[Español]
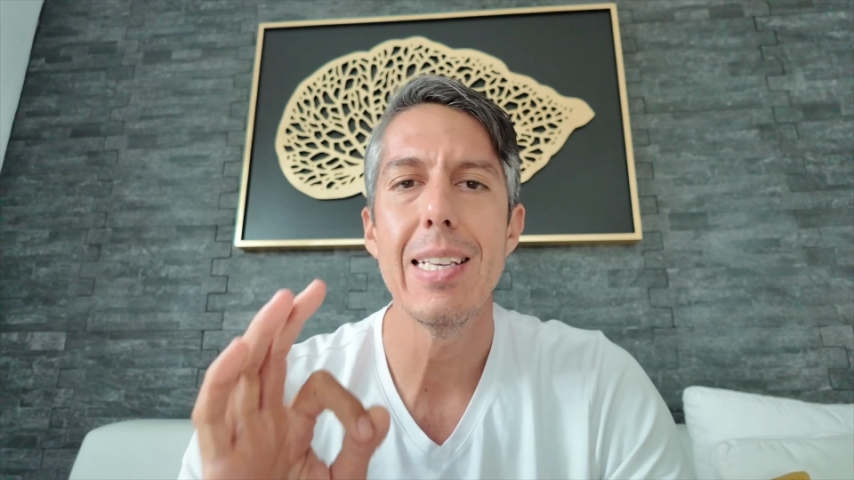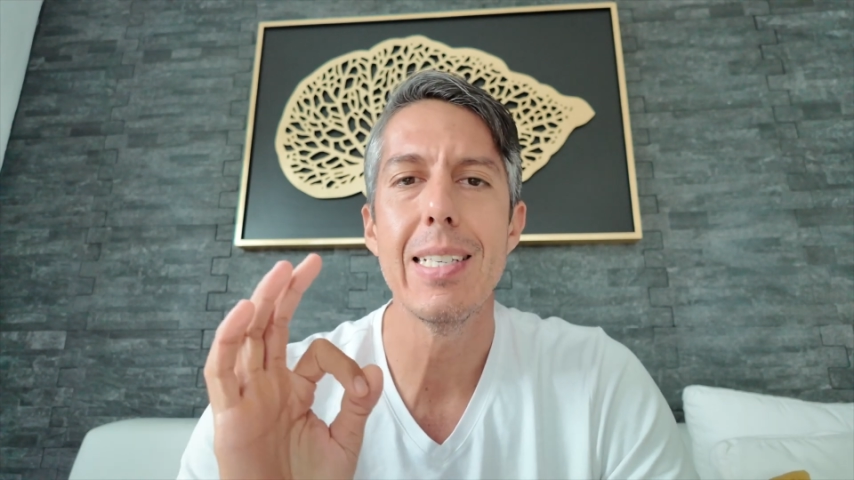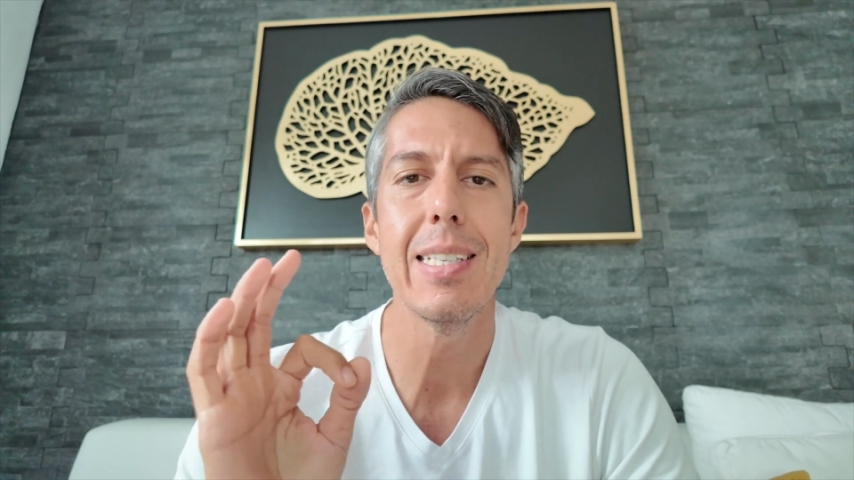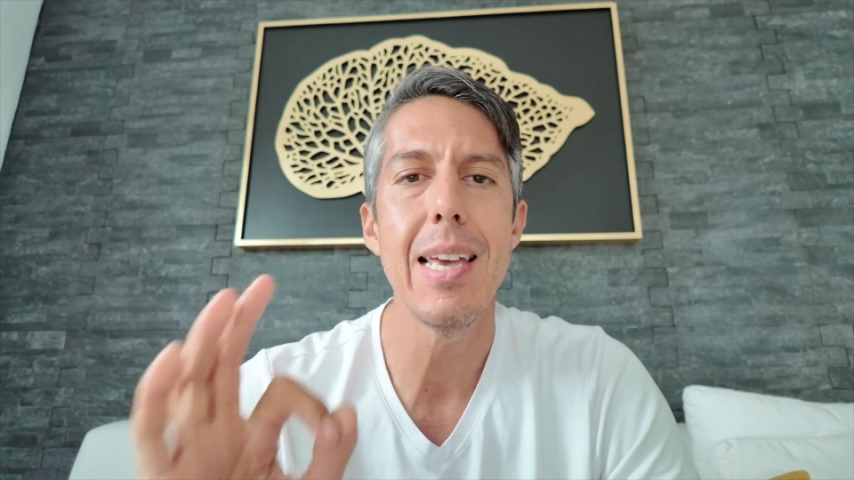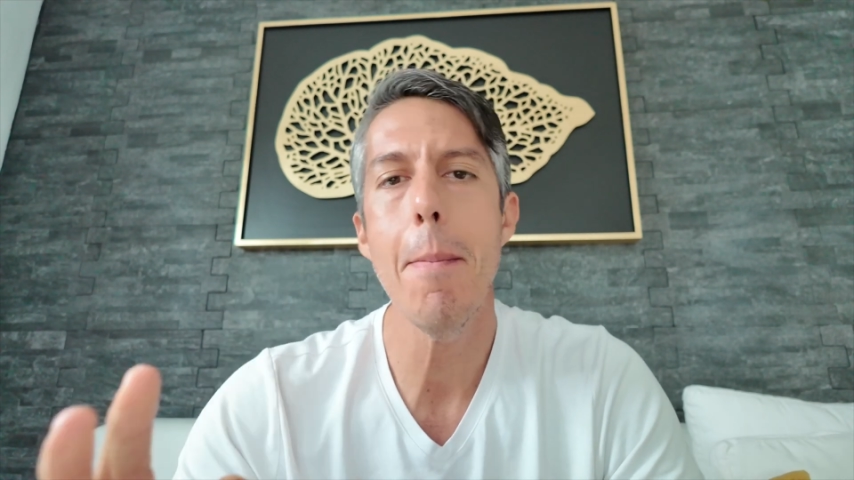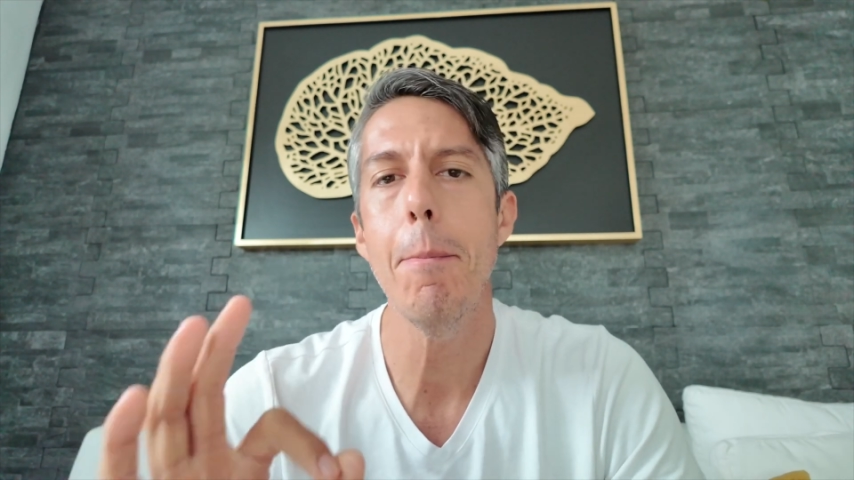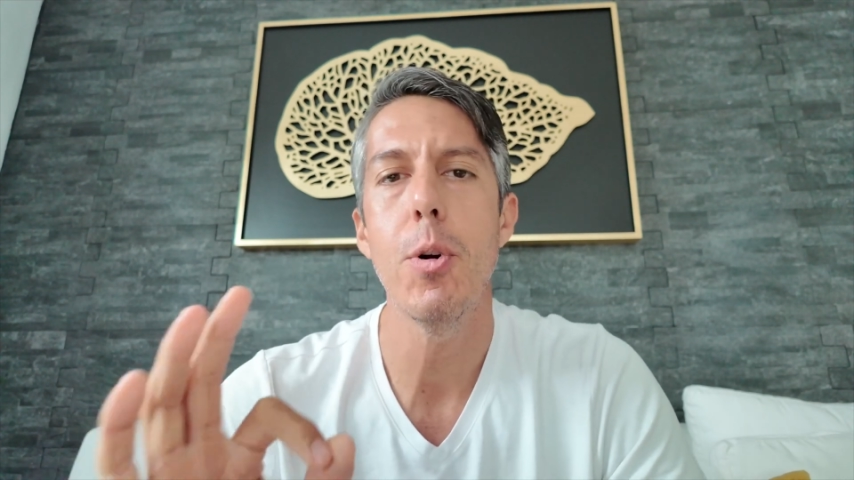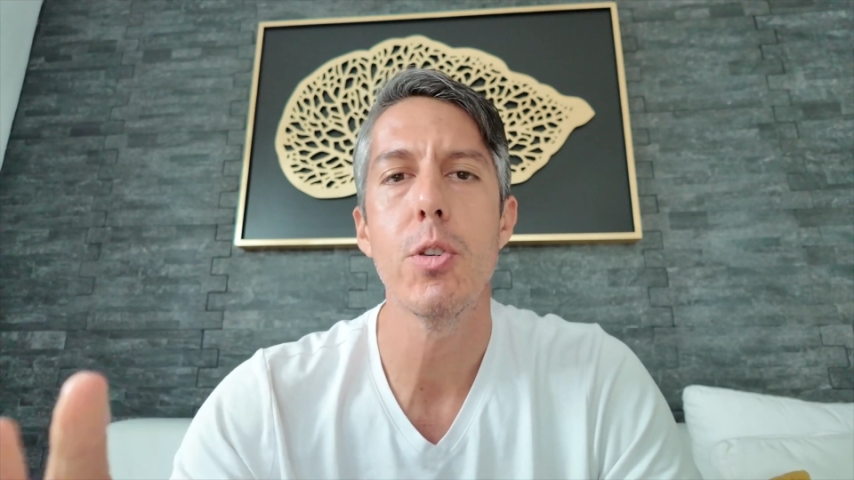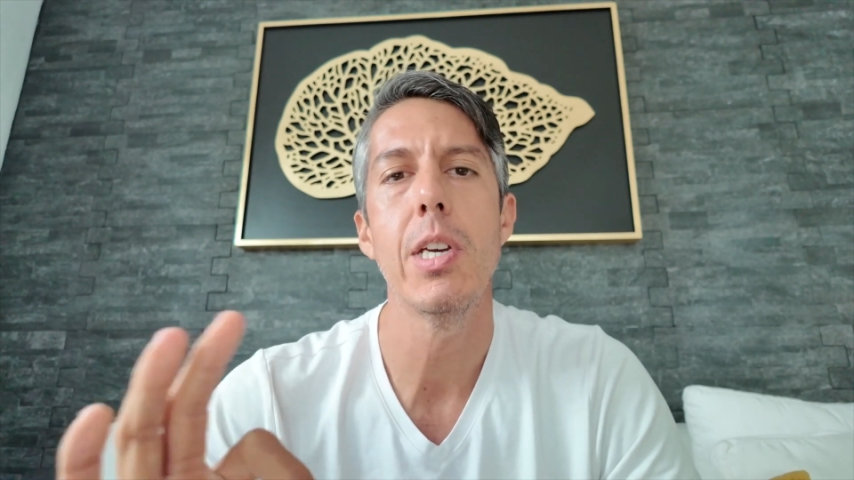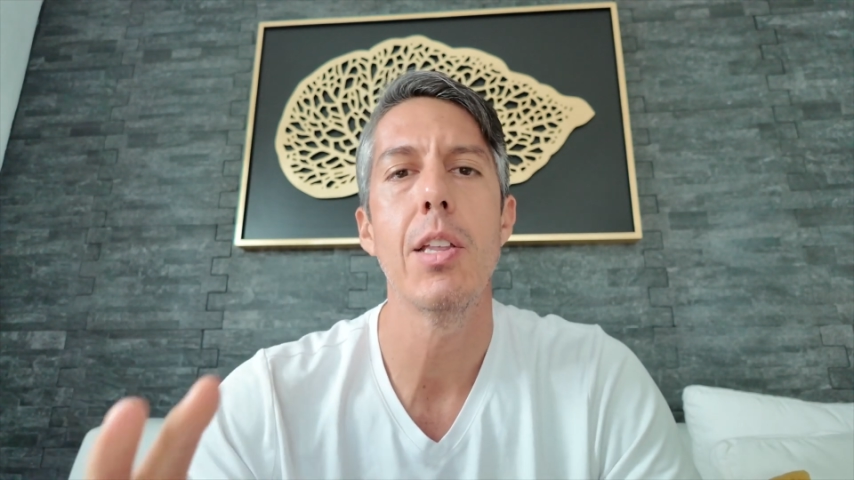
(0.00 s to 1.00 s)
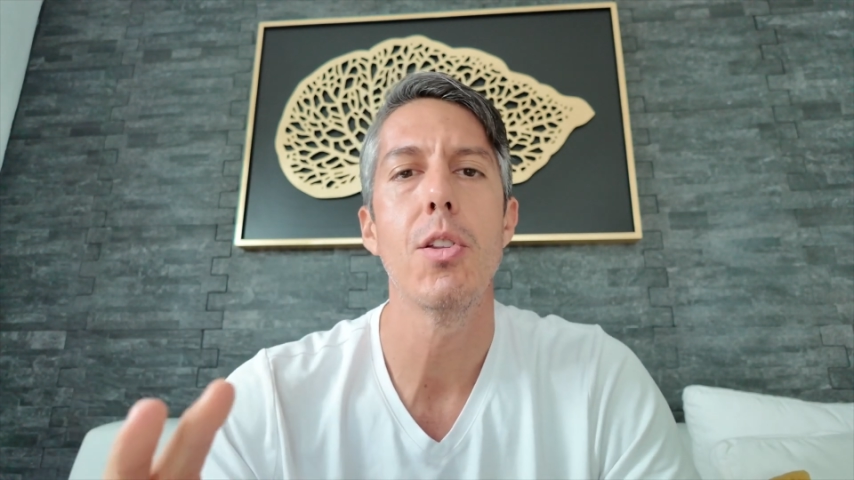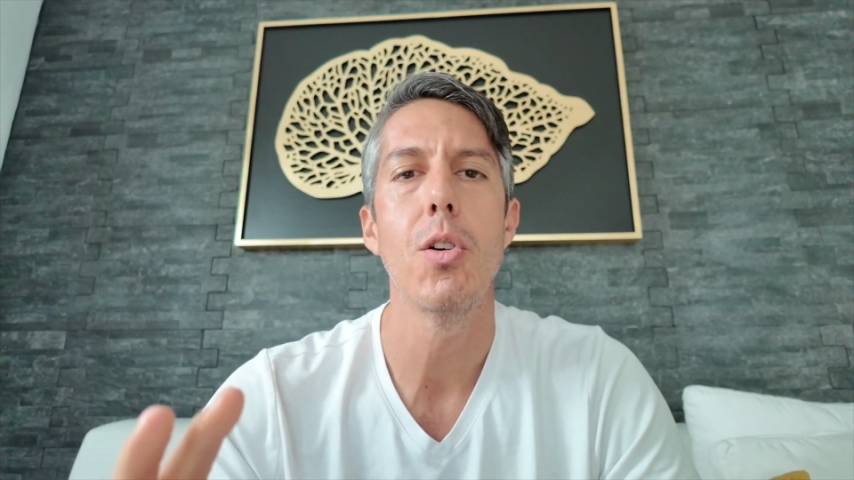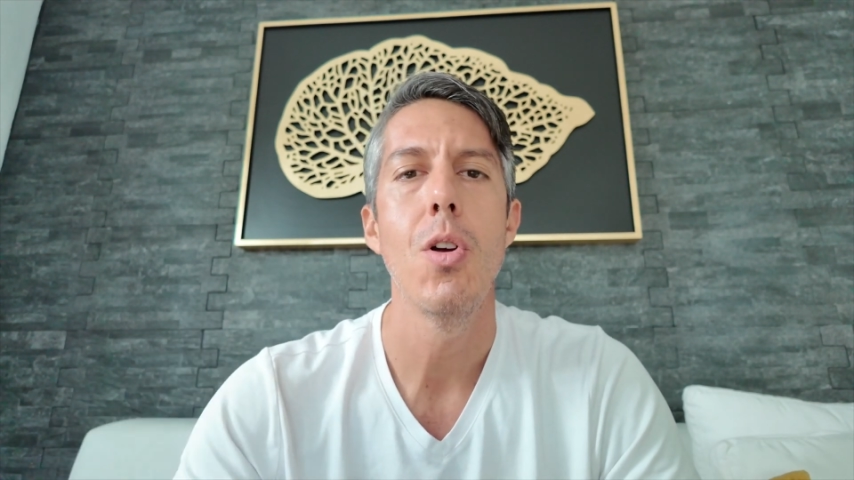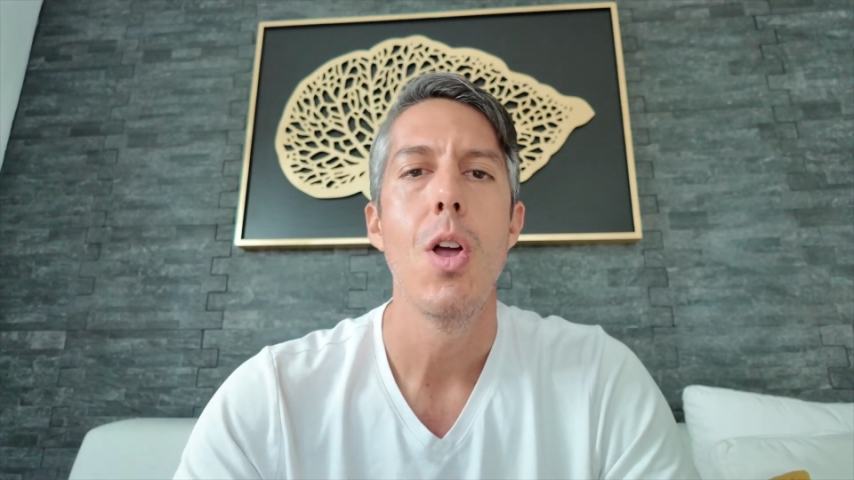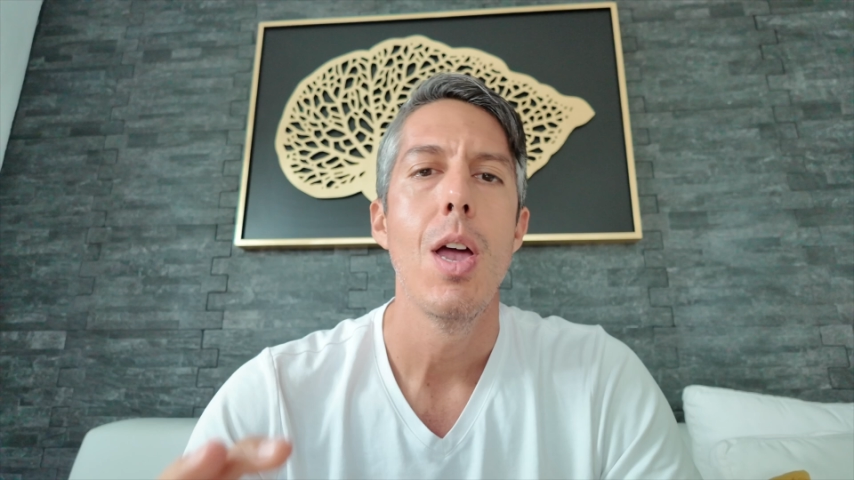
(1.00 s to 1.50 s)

100%